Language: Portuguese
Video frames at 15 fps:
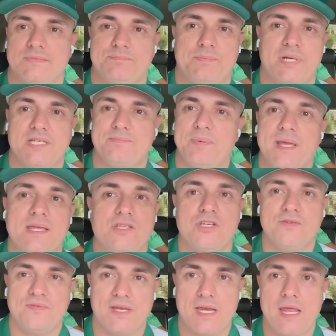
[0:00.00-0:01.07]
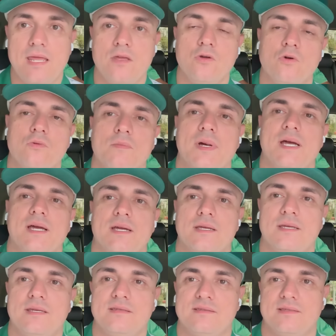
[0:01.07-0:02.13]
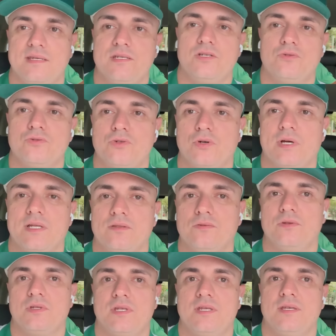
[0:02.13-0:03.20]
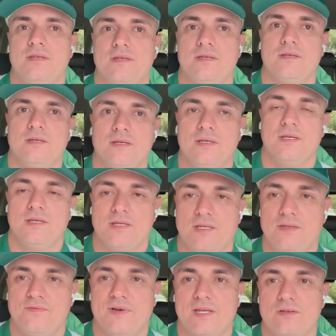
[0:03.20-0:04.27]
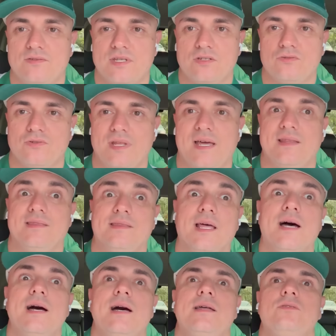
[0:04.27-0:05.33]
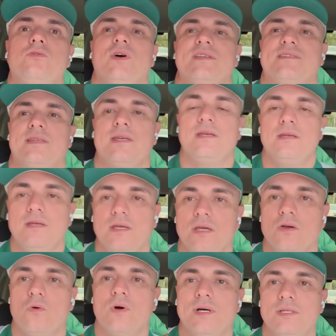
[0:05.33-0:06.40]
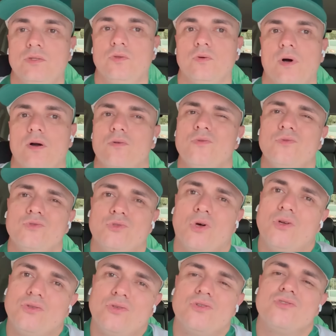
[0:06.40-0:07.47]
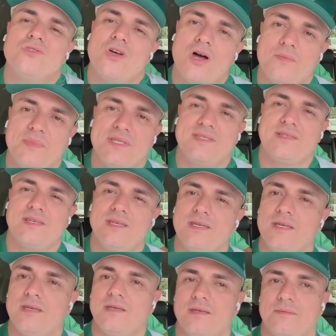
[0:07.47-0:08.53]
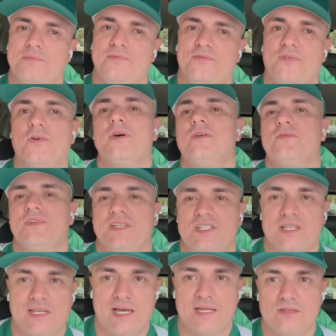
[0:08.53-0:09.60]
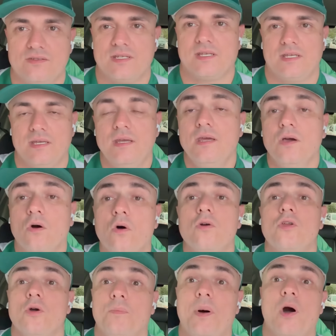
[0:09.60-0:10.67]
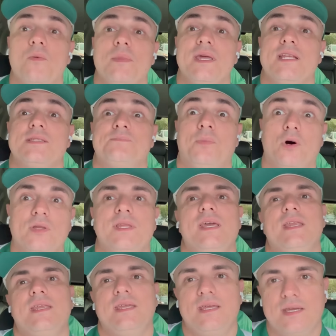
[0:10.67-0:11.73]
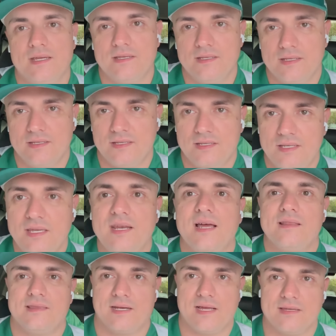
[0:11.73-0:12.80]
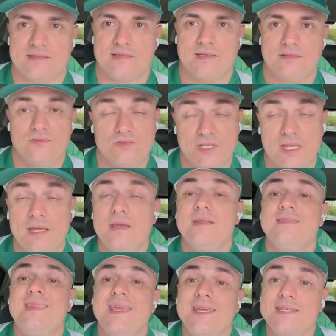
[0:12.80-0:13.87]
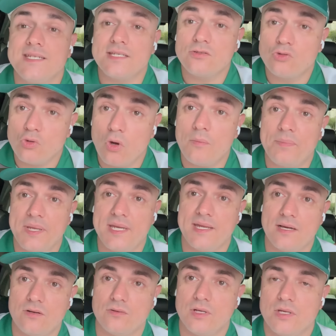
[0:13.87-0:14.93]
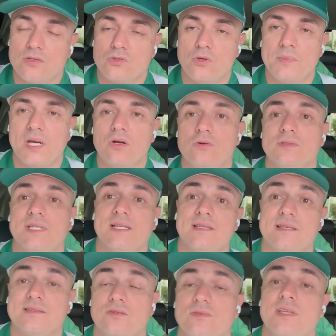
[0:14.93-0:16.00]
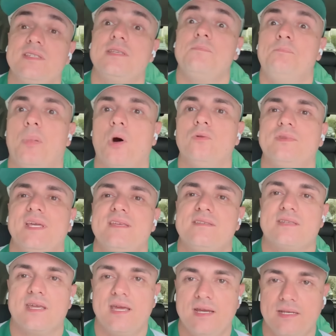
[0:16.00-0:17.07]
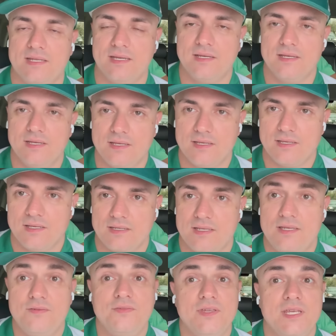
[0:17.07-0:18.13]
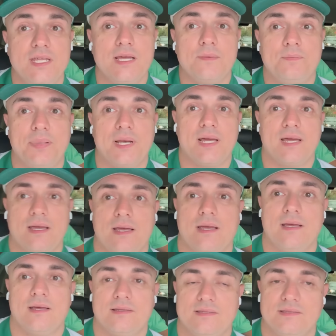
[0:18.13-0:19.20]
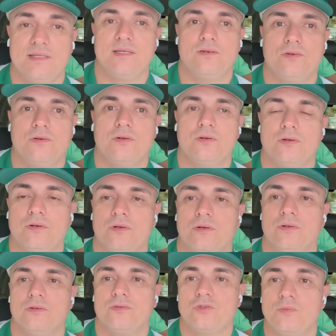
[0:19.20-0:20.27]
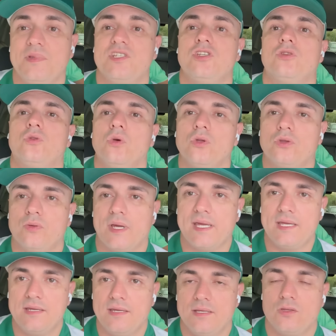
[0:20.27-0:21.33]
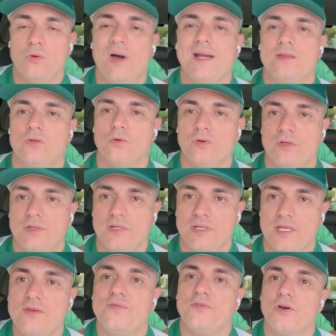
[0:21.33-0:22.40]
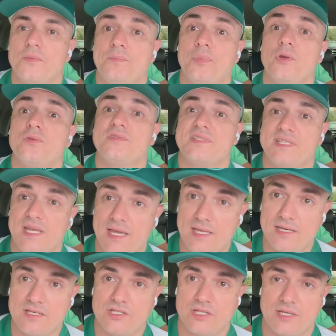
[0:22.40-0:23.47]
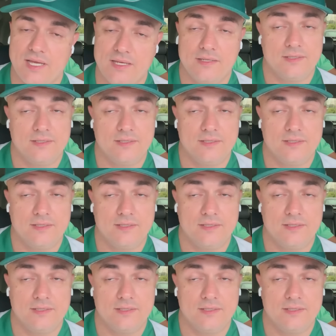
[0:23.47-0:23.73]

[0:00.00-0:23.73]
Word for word: perspectiva nenhuma que seja um jogador que, que vai nos ajudar tanto assim quanto alguns outros nomes que foram ventilados aqui ou que o Palmeiras poderia ir atrás, né? Não sei. Deixe sua opinião sobre a contratação desse ponta esquerda que viria para ser o, substituto aí do Arthur que foi para o Zenit, né?